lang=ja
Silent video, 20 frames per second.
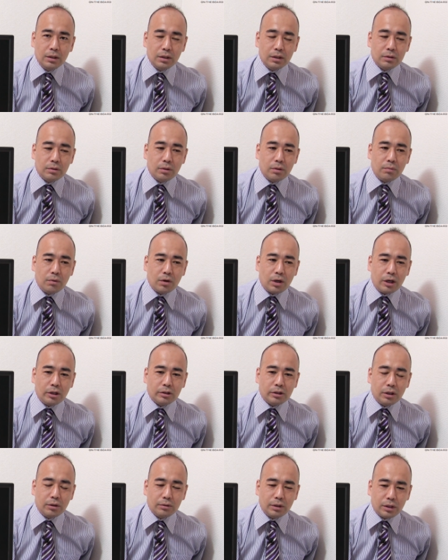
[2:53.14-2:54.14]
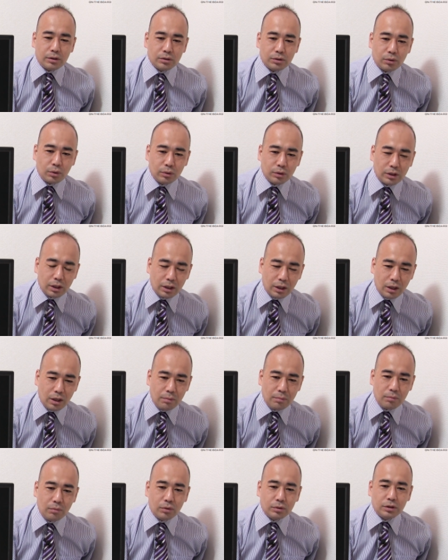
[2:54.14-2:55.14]
で、そのも格差をなくすことだけ
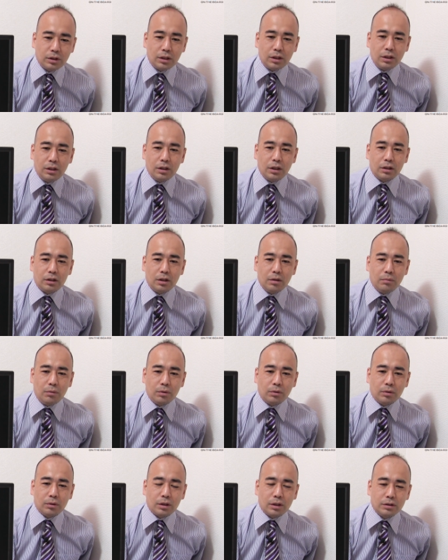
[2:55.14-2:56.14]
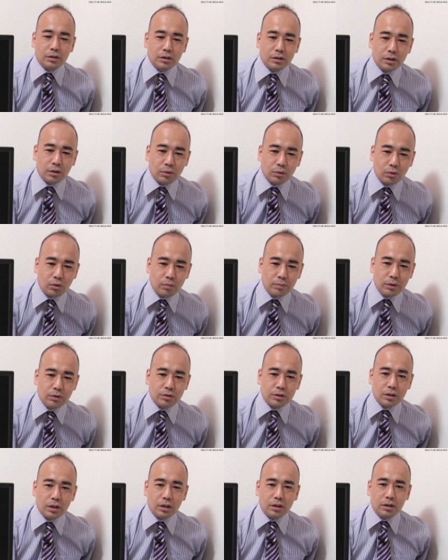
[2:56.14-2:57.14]
が目的になって、もっと大切なことを見
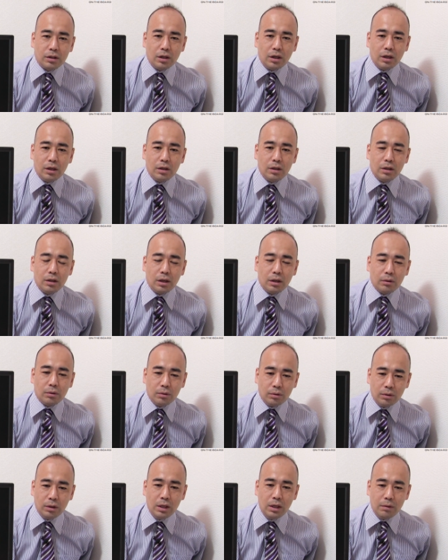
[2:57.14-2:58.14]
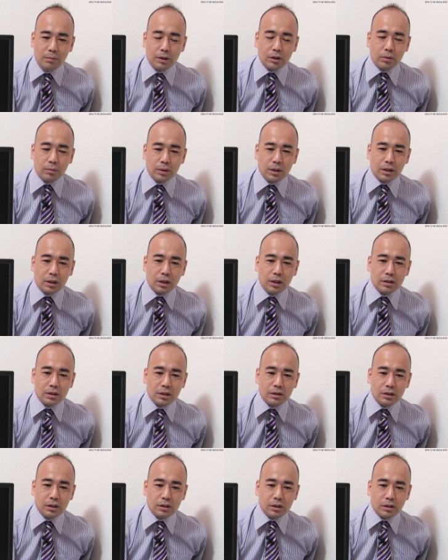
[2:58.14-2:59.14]
失って、あの、まともな経
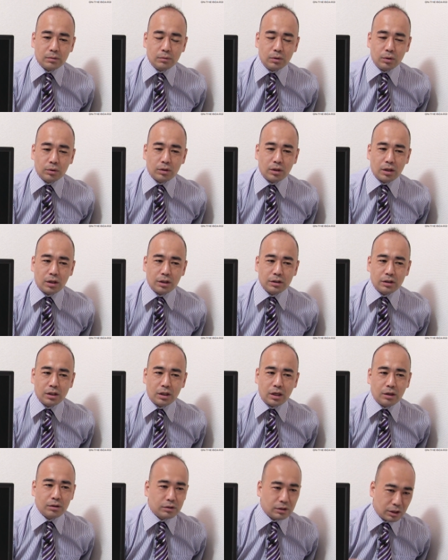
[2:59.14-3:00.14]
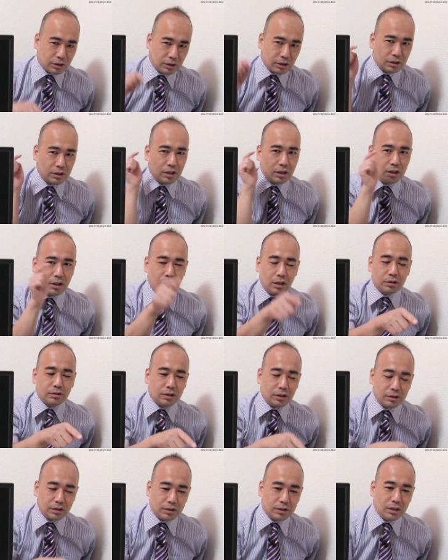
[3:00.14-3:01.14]
済政策もほったらかして、格差是正、格
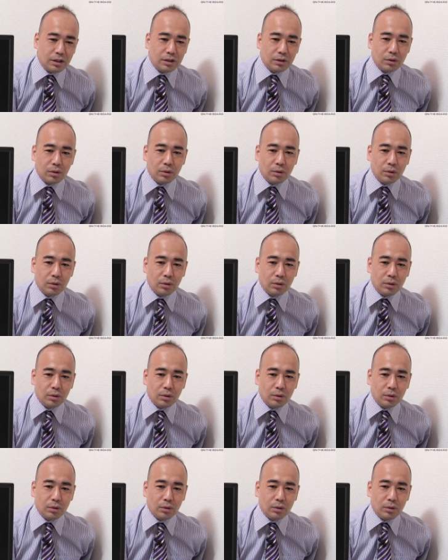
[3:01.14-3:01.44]
差是正